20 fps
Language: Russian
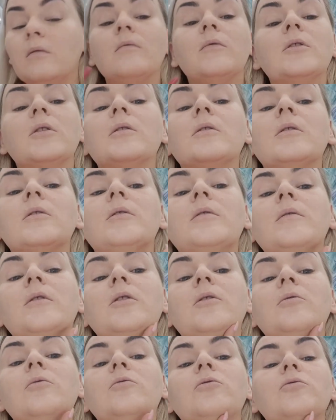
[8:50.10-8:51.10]
вот это
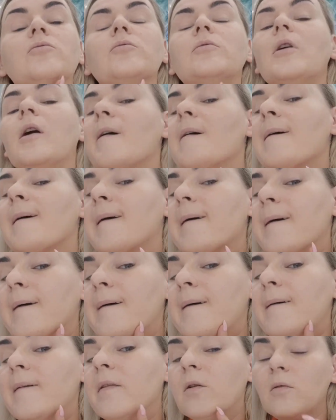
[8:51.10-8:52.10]
свое чудо.
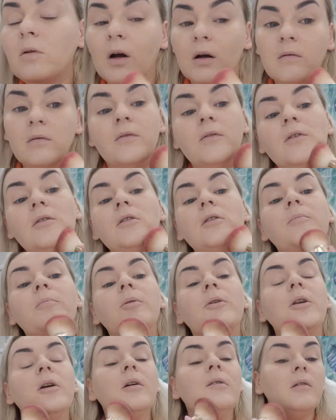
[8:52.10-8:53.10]
Ну, как вы видите,
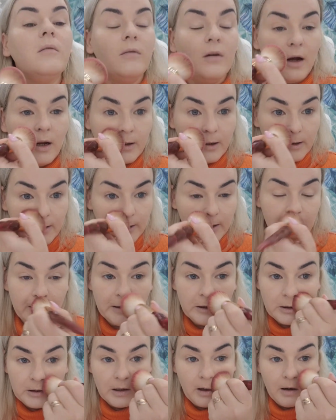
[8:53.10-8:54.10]
перекрывает
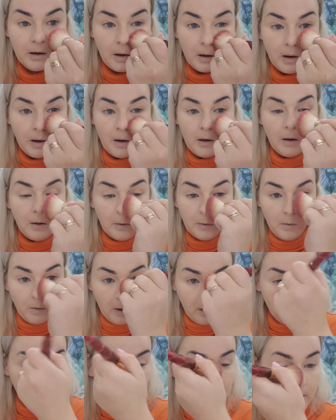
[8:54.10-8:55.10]
отлично, но
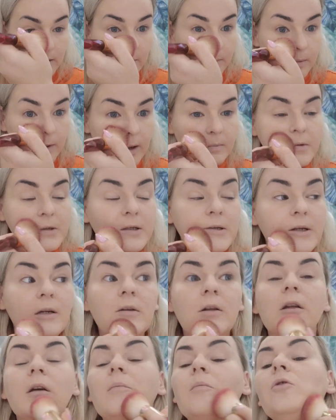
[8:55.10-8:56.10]
какие-то прям
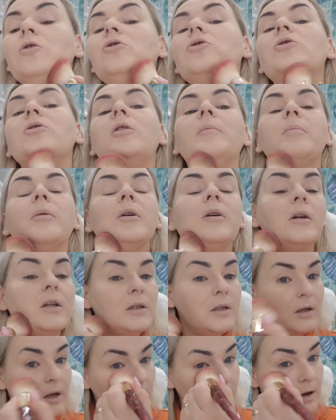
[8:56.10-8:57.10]
сильные, мощные
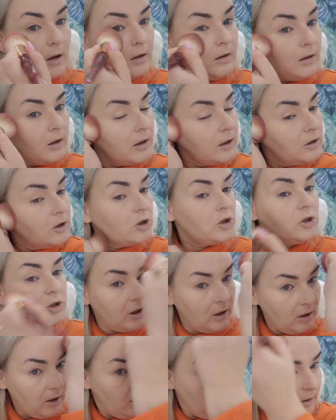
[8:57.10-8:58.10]
покраснения, это,
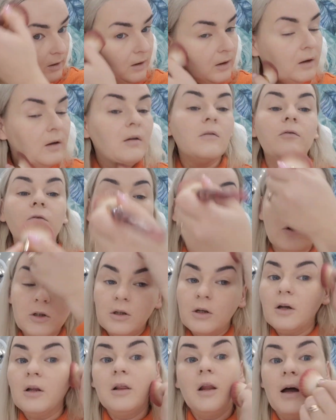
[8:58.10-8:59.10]
конечно,
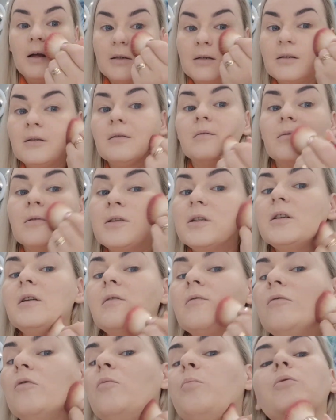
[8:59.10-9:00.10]
First класс с
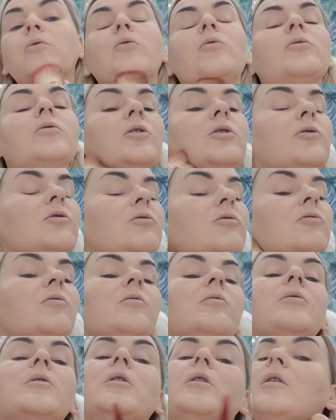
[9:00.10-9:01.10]
его плотностью.
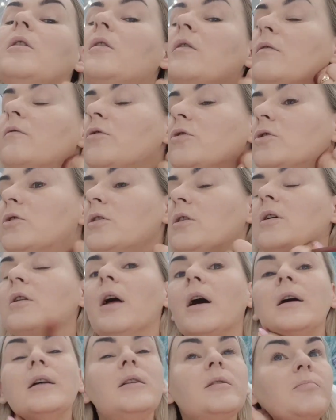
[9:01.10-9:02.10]
First
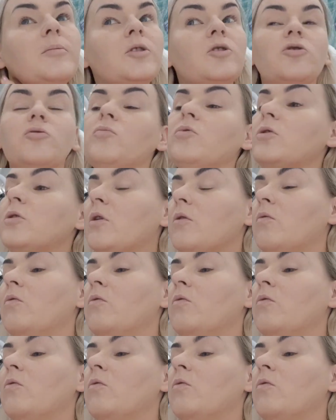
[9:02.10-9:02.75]
класс почему-то